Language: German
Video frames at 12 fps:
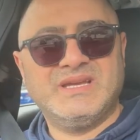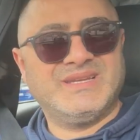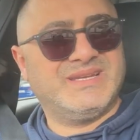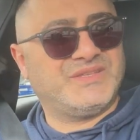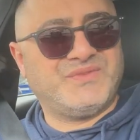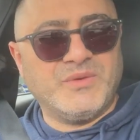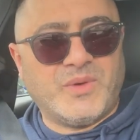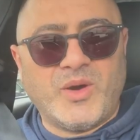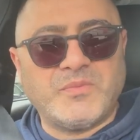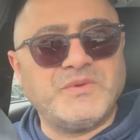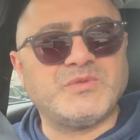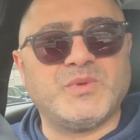dass wir
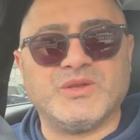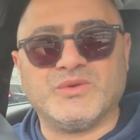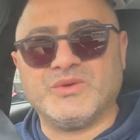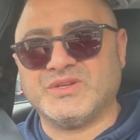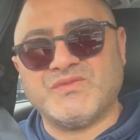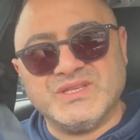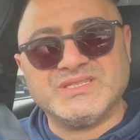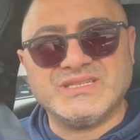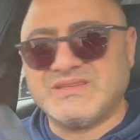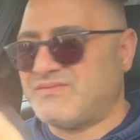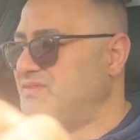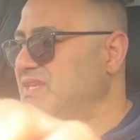überhaupt nicht mehr durch. Wir
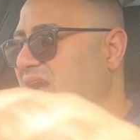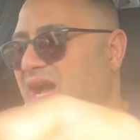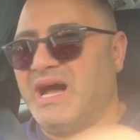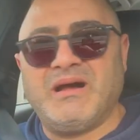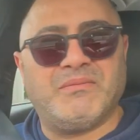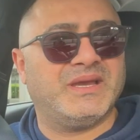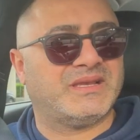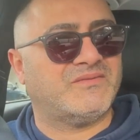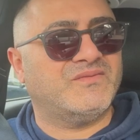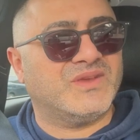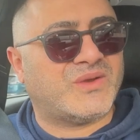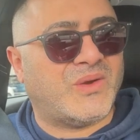sind, wir
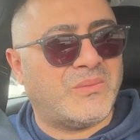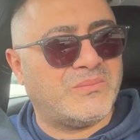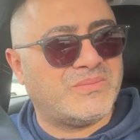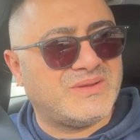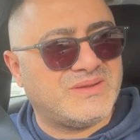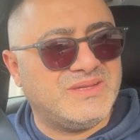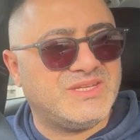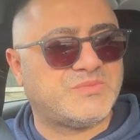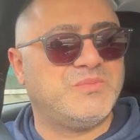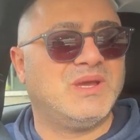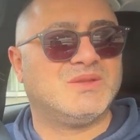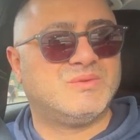arbeiten, wir kommen
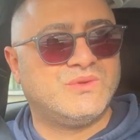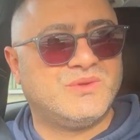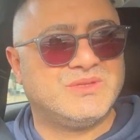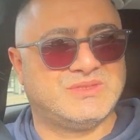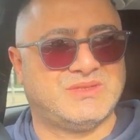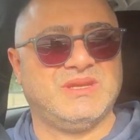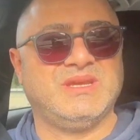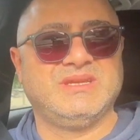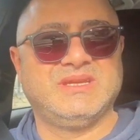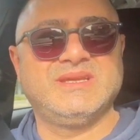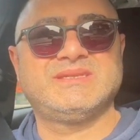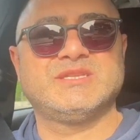nicht mehr durch.
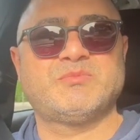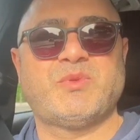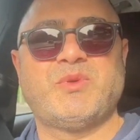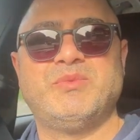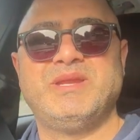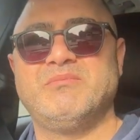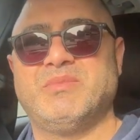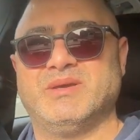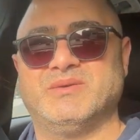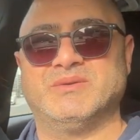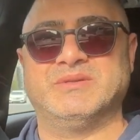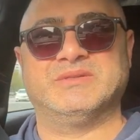Das ist das Problem bei uns.